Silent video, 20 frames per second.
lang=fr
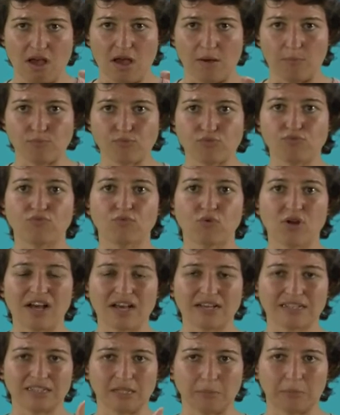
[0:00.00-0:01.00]
un
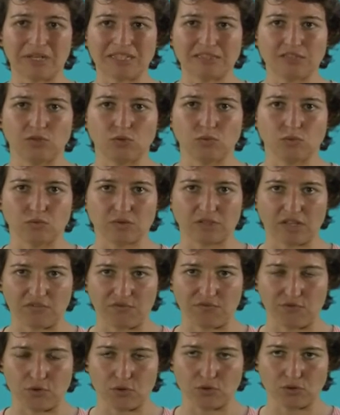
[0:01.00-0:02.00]
pouvoir et des pressions très
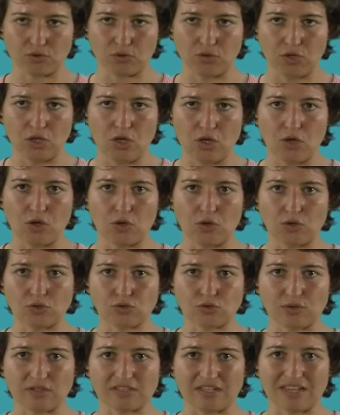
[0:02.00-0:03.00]
fortes
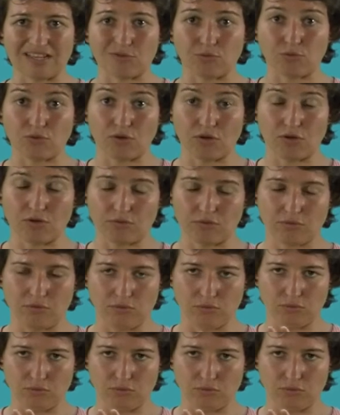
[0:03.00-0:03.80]
sur les agriculteurs,